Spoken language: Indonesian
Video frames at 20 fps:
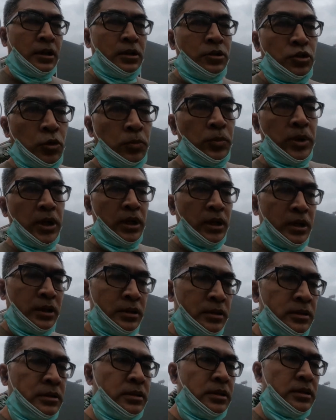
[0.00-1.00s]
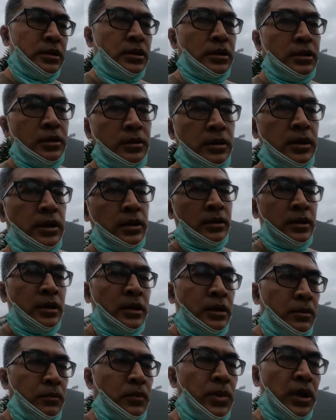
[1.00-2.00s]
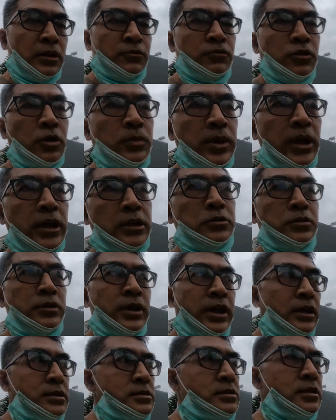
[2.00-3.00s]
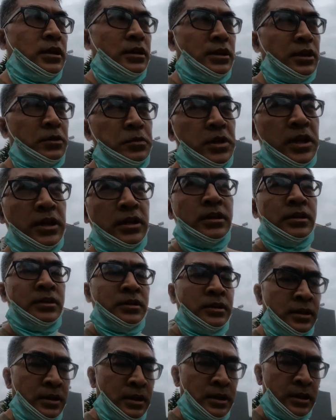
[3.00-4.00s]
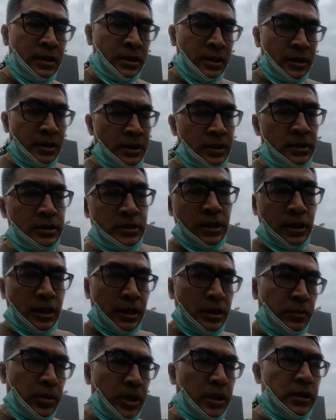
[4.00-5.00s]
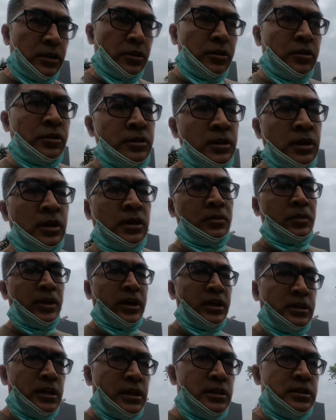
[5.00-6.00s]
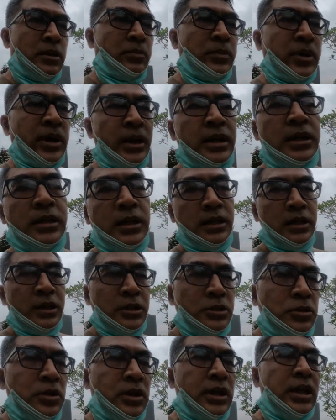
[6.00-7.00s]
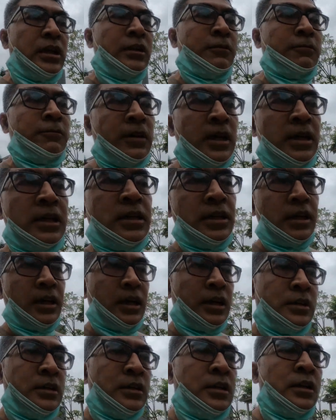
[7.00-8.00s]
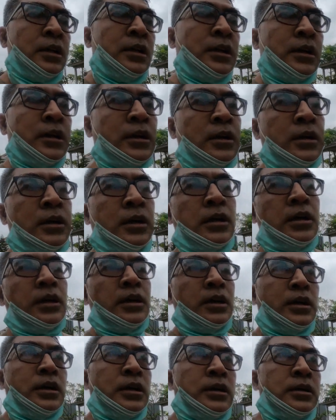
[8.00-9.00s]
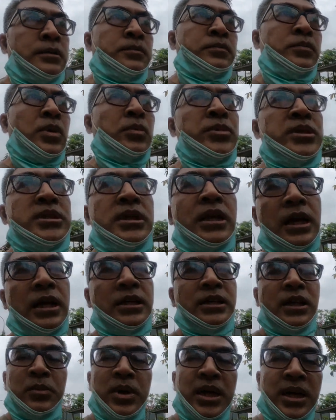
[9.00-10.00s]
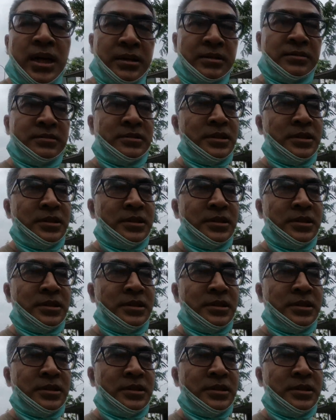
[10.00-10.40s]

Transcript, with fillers: double ke platform EduNext ITB silahkan dipantau apa yang saya sampaikan dan itu relevan dengan uh, pembicaraan yang mana